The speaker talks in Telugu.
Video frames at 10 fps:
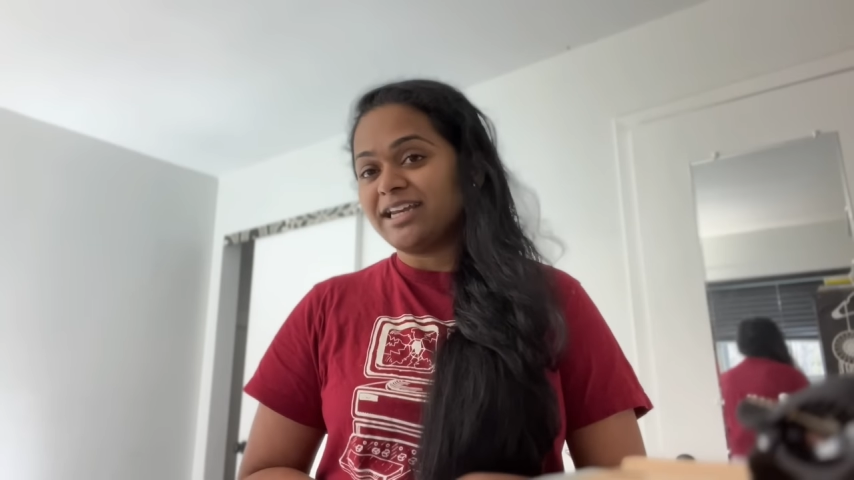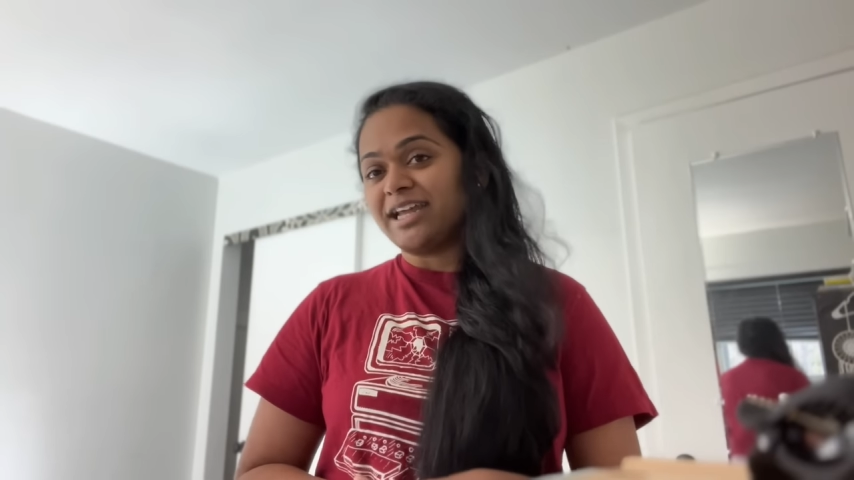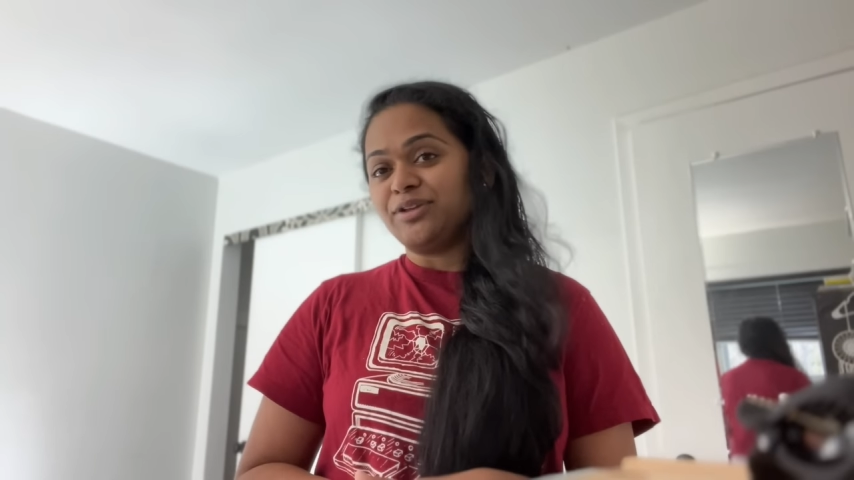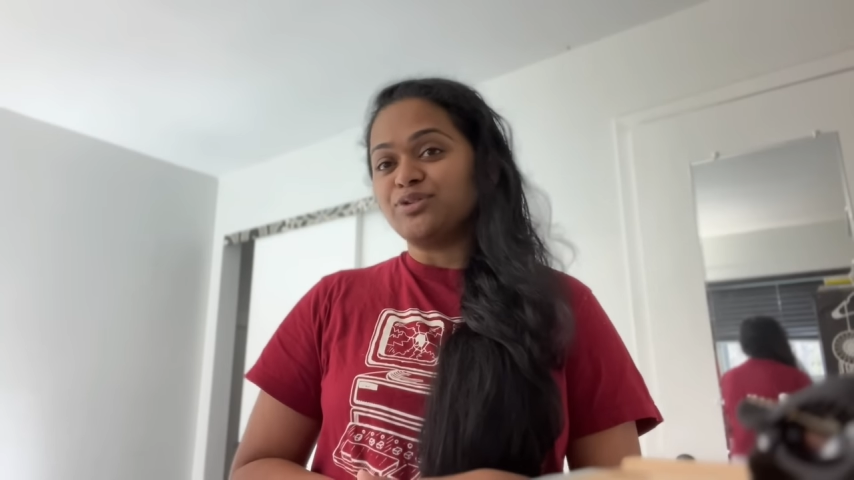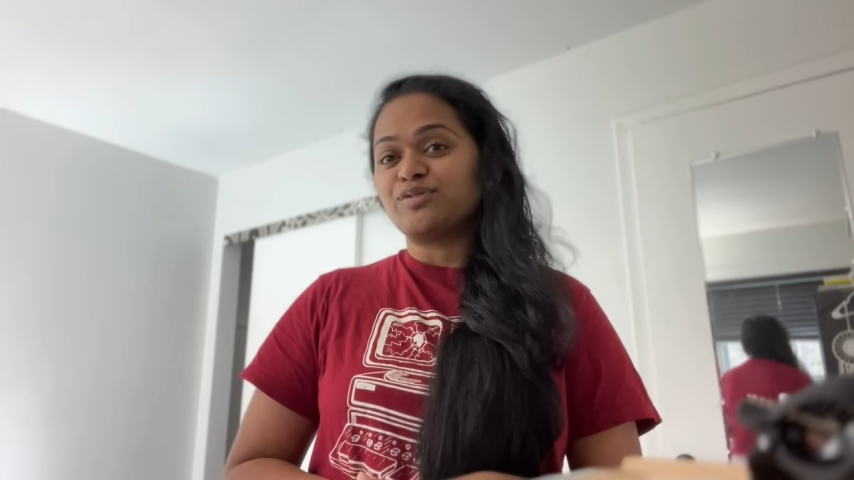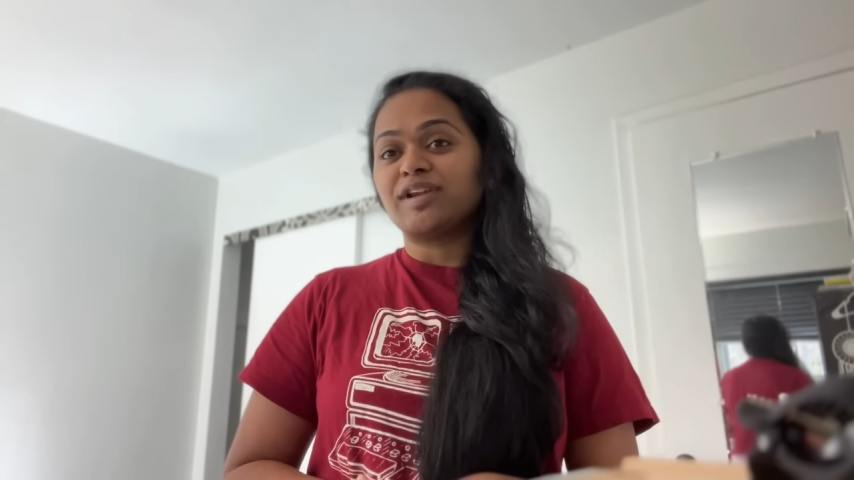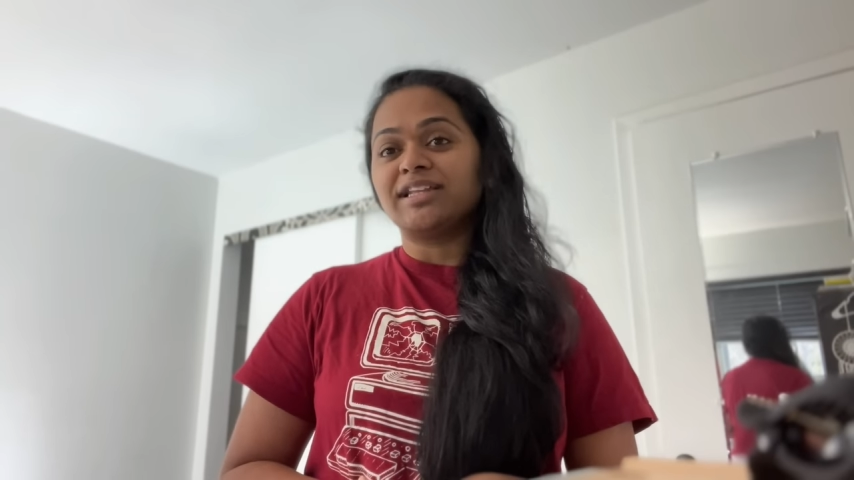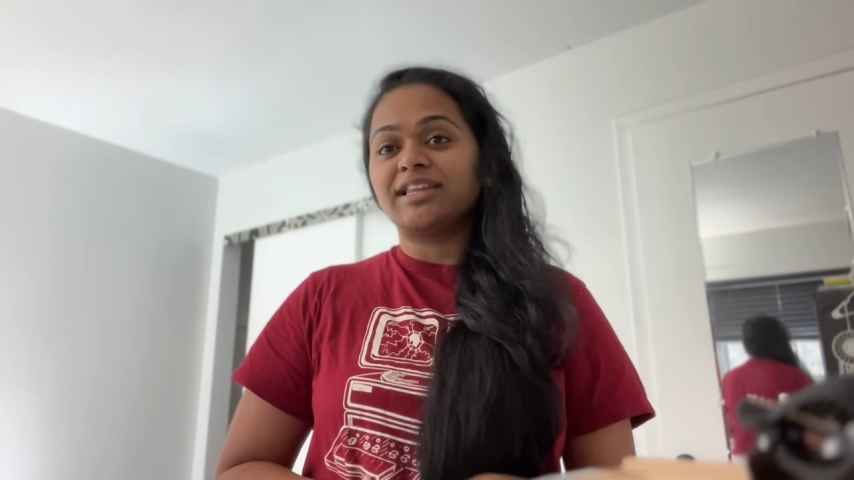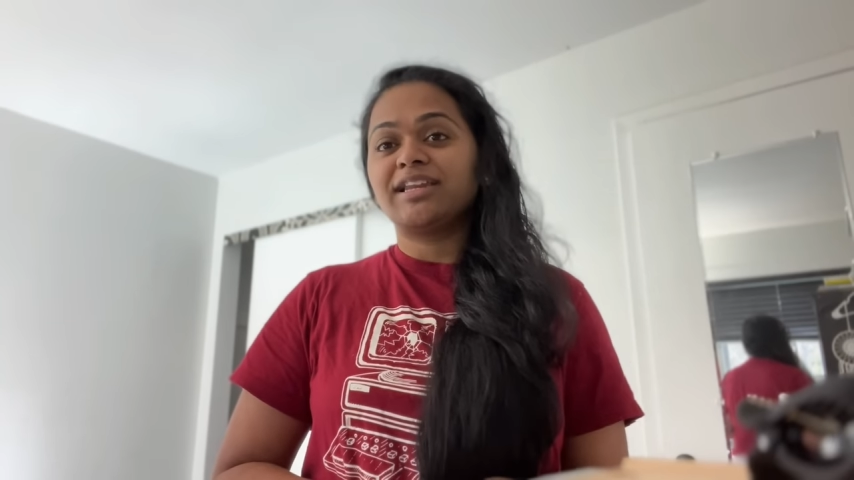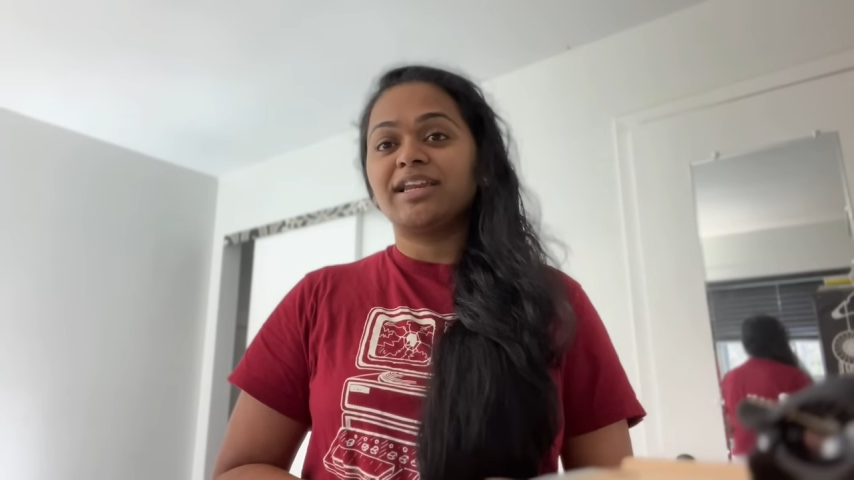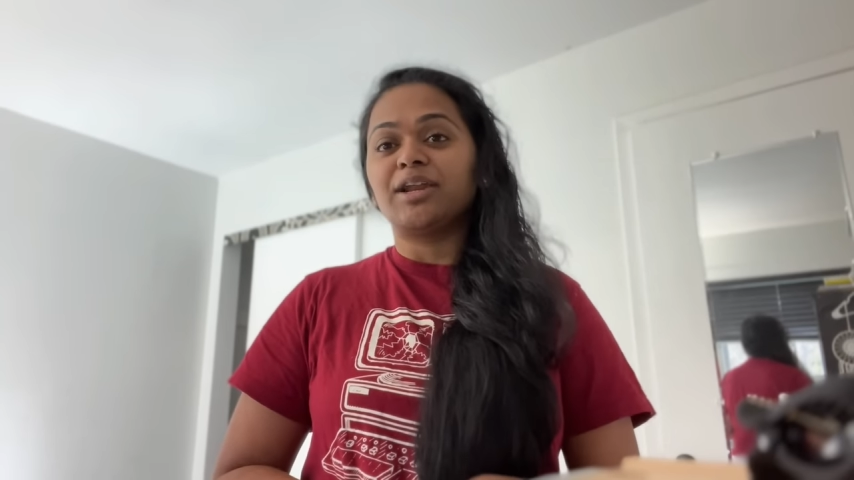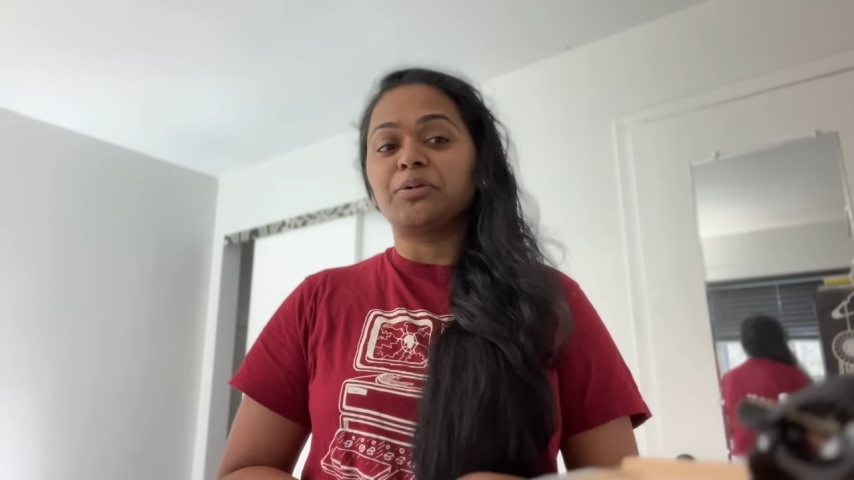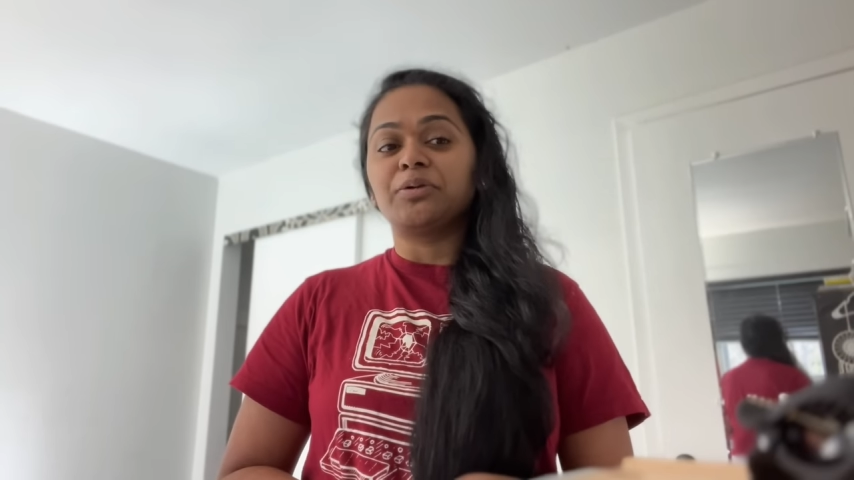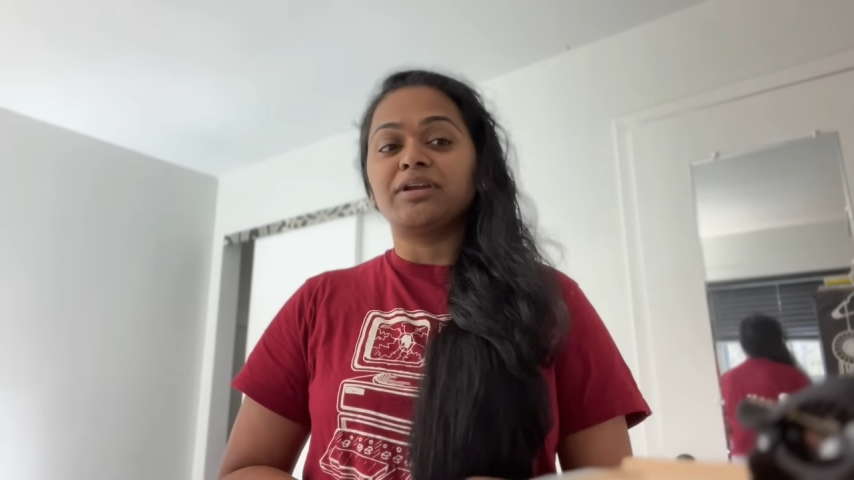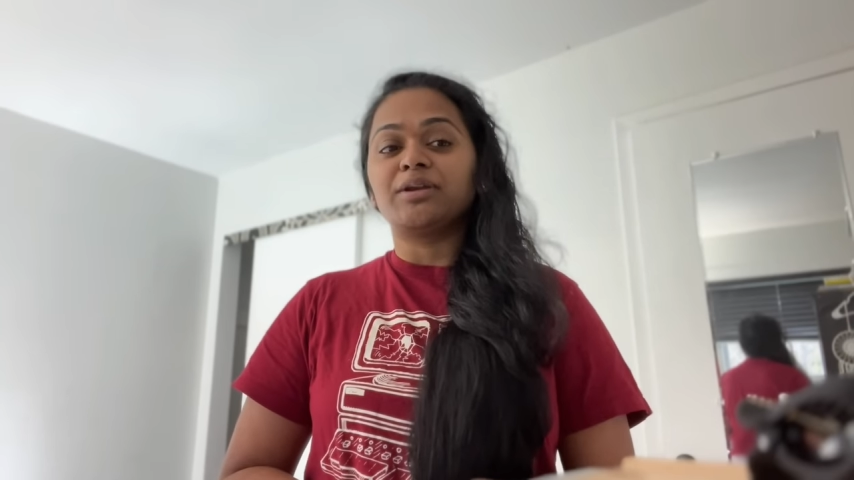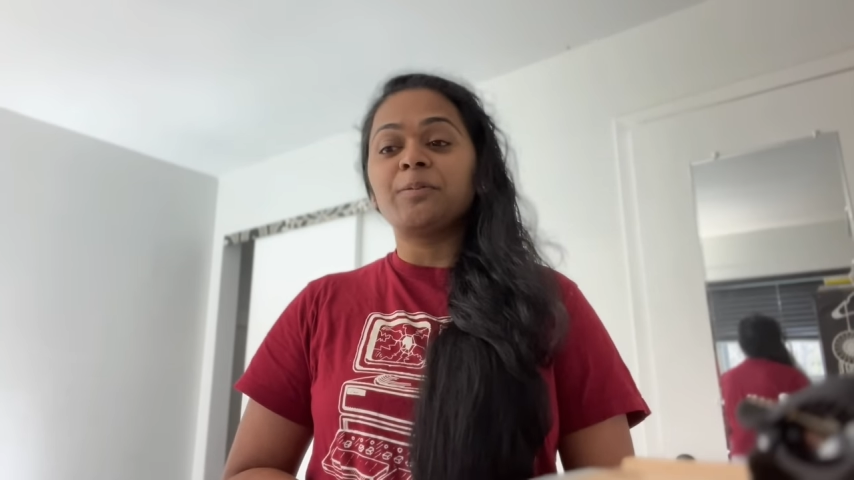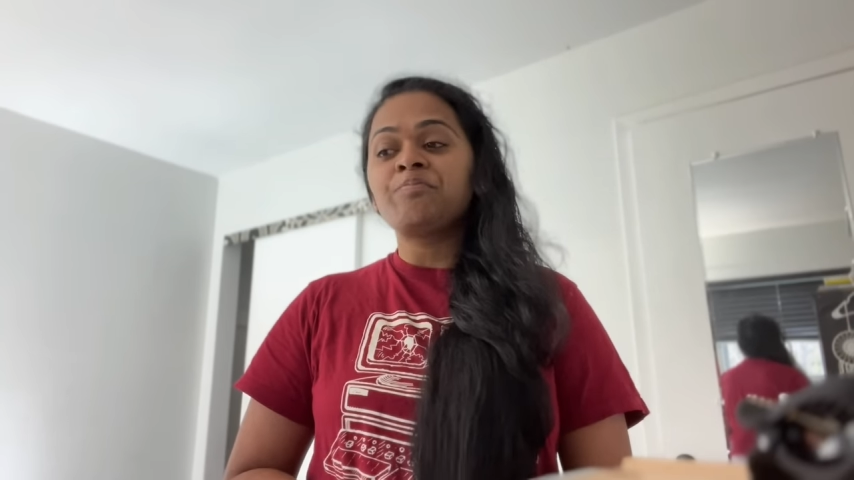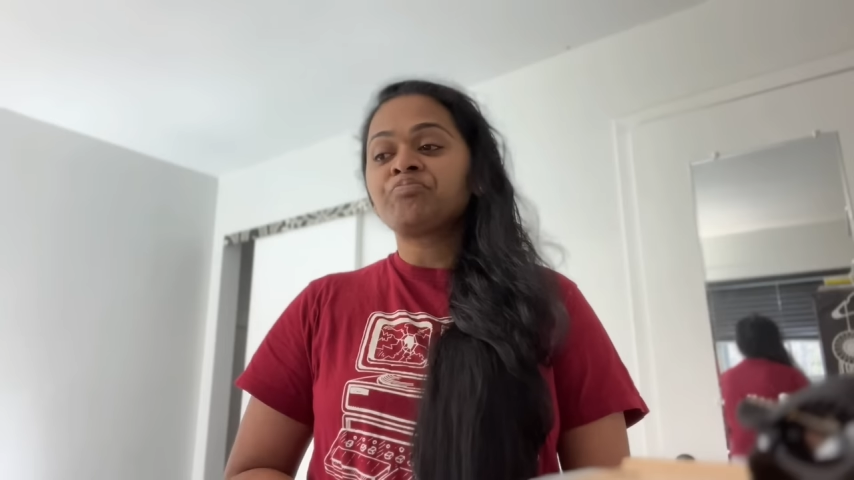అండ్ యూస్ఫుల్ అవుతుంది నేను అనుకుంటున్నాను